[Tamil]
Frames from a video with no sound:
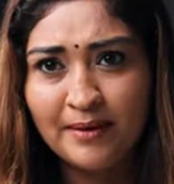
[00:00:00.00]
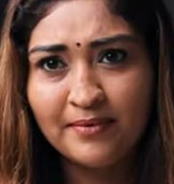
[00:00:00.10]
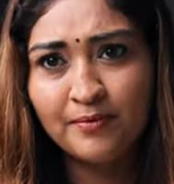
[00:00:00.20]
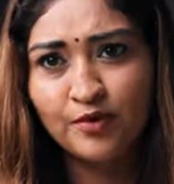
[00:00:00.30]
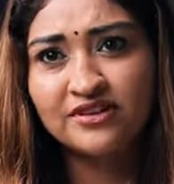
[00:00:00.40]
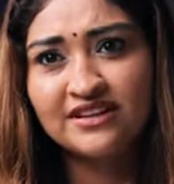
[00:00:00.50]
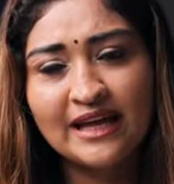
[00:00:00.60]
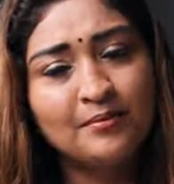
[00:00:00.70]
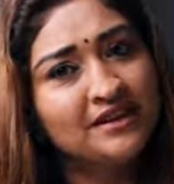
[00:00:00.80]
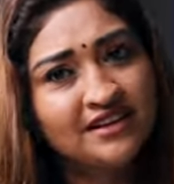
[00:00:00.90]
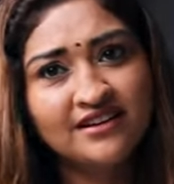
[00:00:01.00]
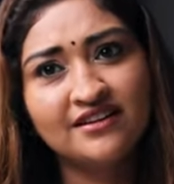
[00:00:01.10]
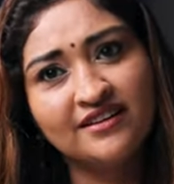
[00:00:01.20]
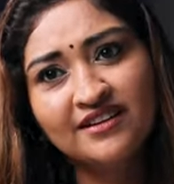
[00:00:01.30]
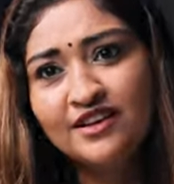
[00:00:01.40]
பாப்பா பிறந்த டைமில் தான்
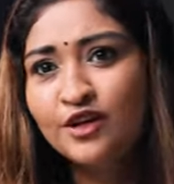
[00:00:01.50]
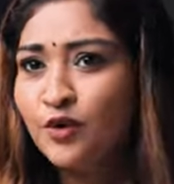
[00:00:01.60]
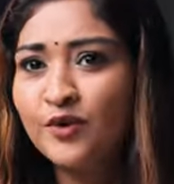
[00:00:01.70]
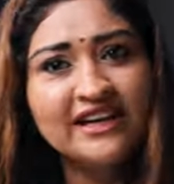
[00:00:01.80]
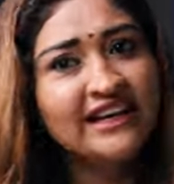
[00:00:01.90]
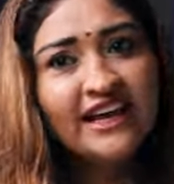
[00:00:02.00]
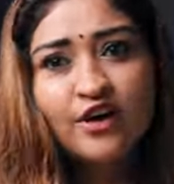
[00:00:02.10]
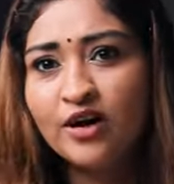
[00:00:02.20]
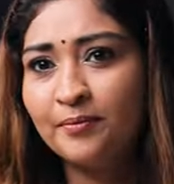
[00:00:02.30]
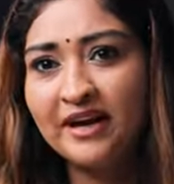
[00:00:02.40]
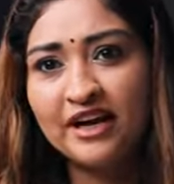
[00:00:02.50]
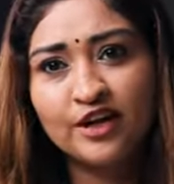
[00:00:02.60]
நான் உடனே ஐ காட்